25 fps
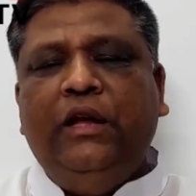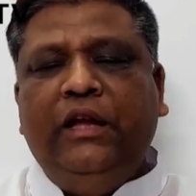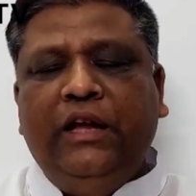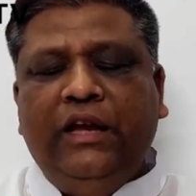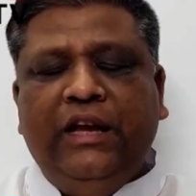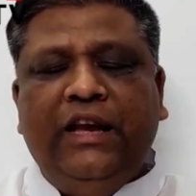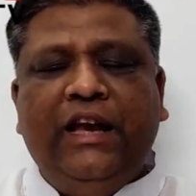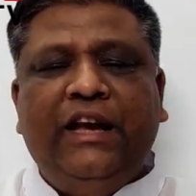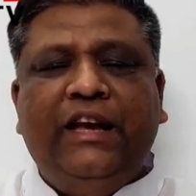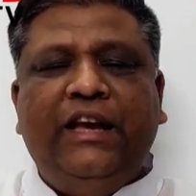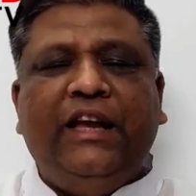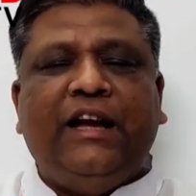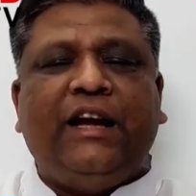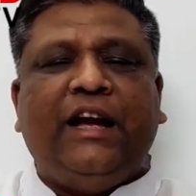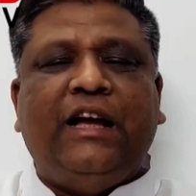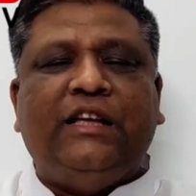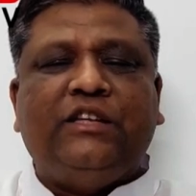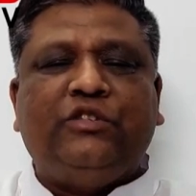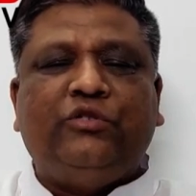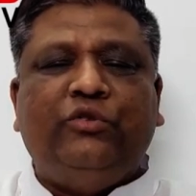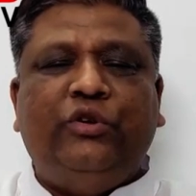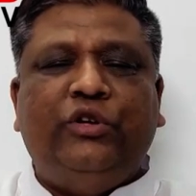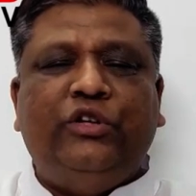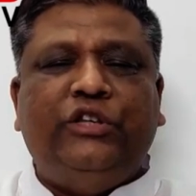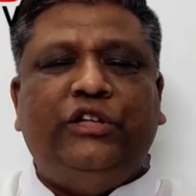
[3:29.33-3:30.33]
ইংল্যান্ডে কাজ
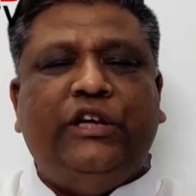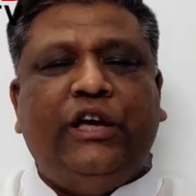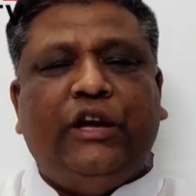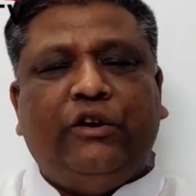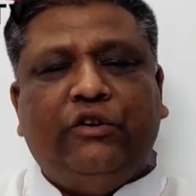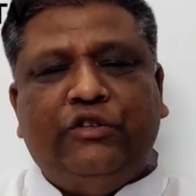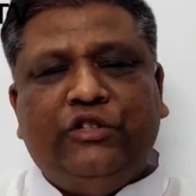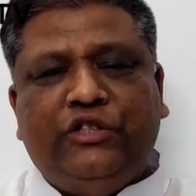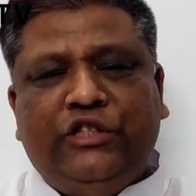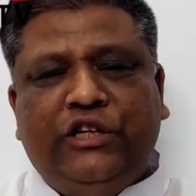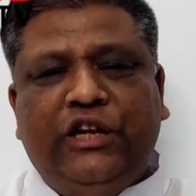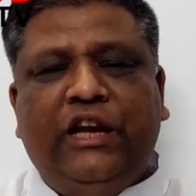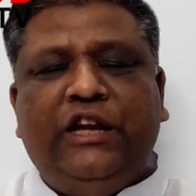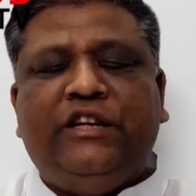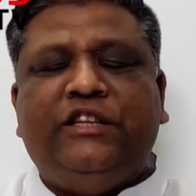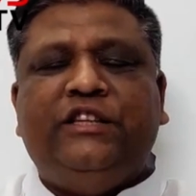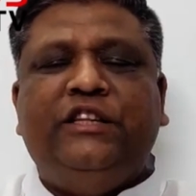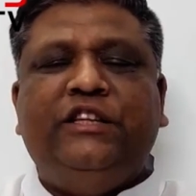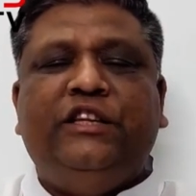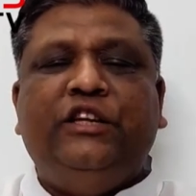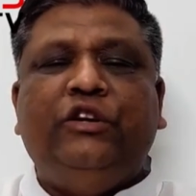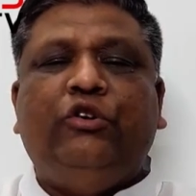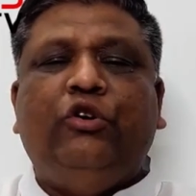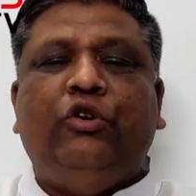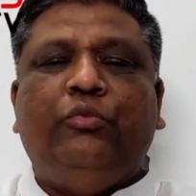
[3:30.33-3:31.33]
করেছি এখন সিলেট
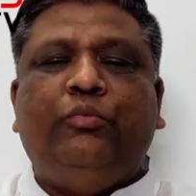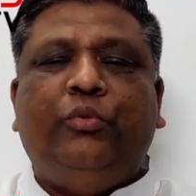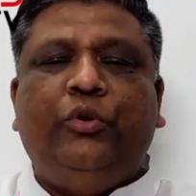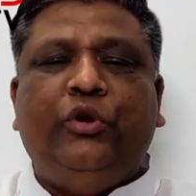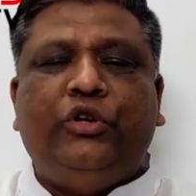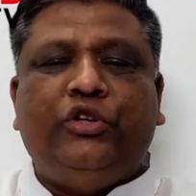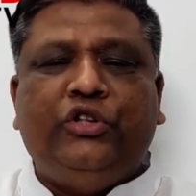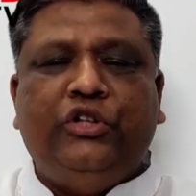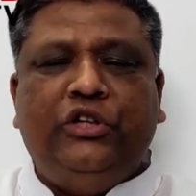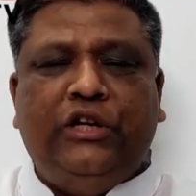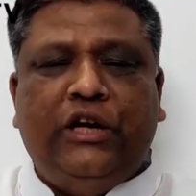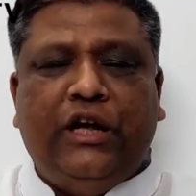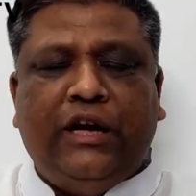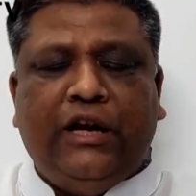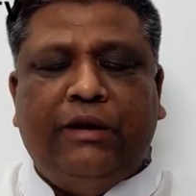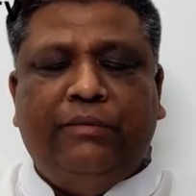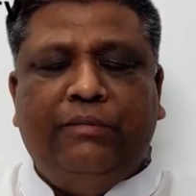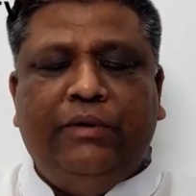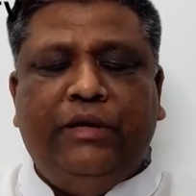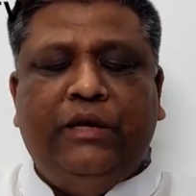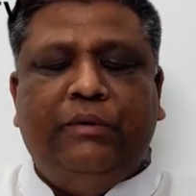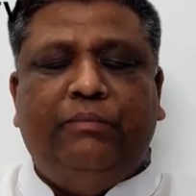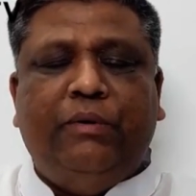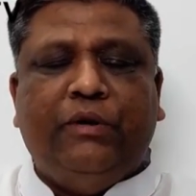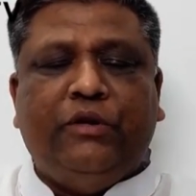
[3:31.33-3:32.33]
সিটি কর্পোরেশনে আগামী
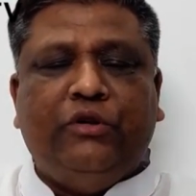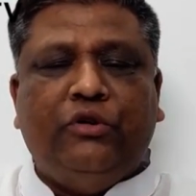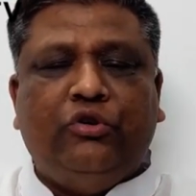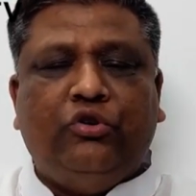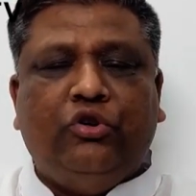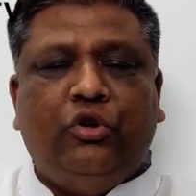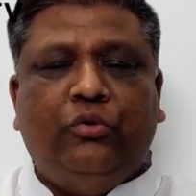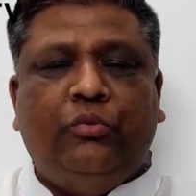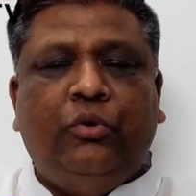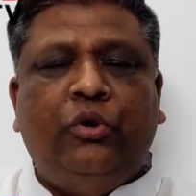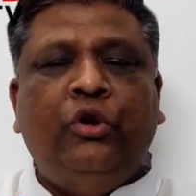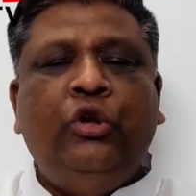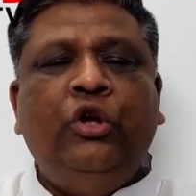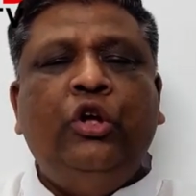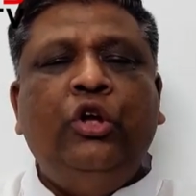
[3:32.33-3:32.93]
নির্বাচন করব